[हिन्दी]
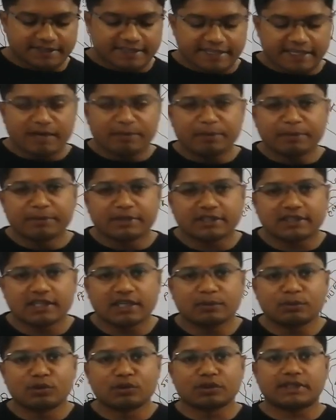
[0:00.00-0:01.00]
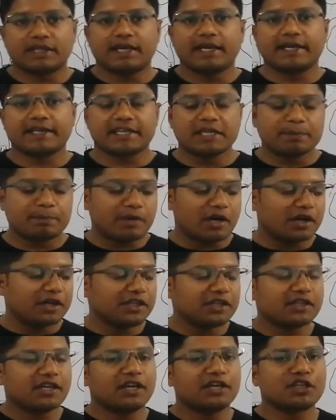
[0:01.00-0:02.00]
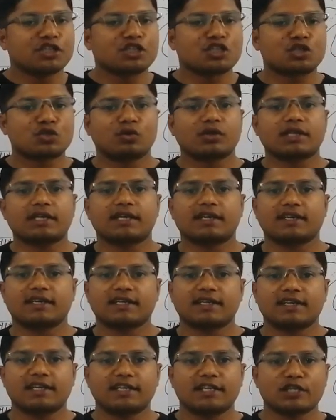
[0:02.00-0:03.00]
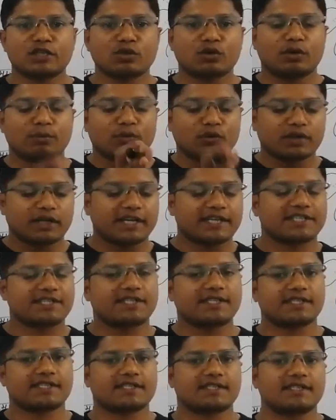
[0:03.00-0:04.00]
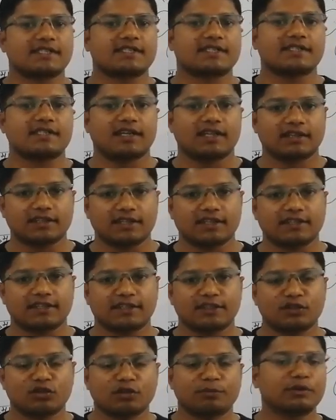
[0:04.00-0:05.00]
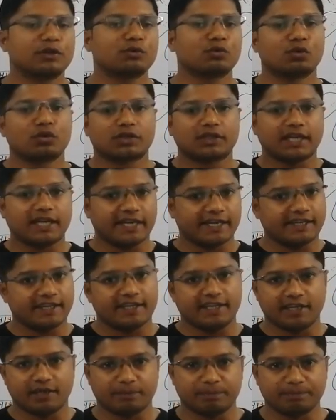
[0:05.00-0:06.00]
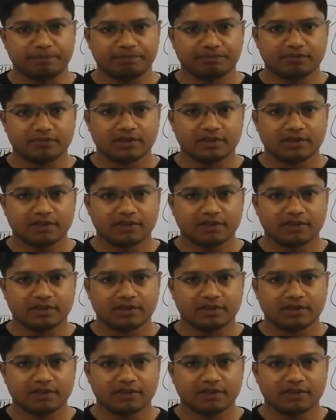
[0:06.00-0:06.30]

डैम मतलब होता है कि पानी का रिस्टोर करने के लिए जो हम लोग रेस्ट्रिक्शंस डालते हैं नदियों में वो होता है डैम